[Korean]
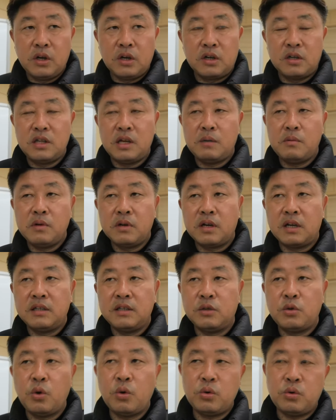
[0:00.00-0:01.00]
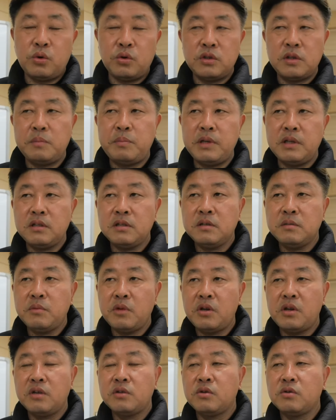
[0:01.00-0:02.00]
그러다 보니까 이제 속도, 스피드
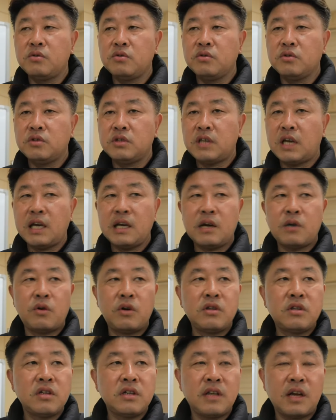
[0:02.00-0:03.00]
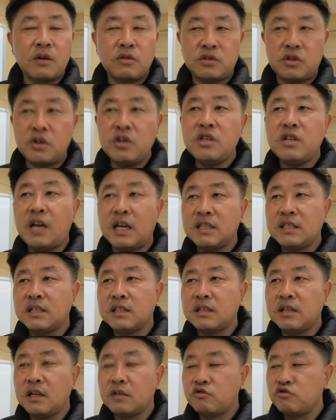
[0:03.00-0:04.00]
면에서도 차이가 월등히 나고 저희는
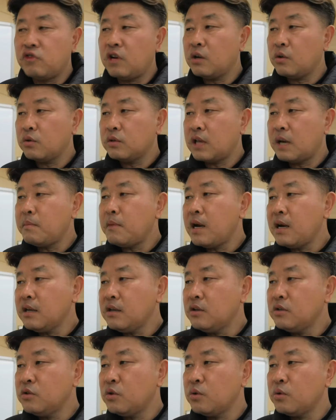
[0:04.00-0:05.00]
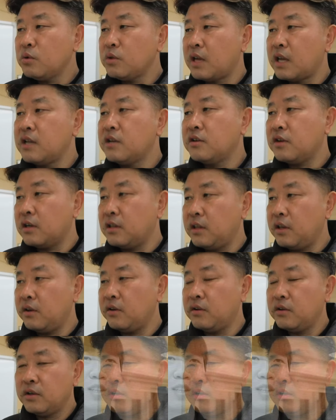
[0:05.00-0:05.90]
아직 그냥 중학교 3학년 정도 되는 것 같아요.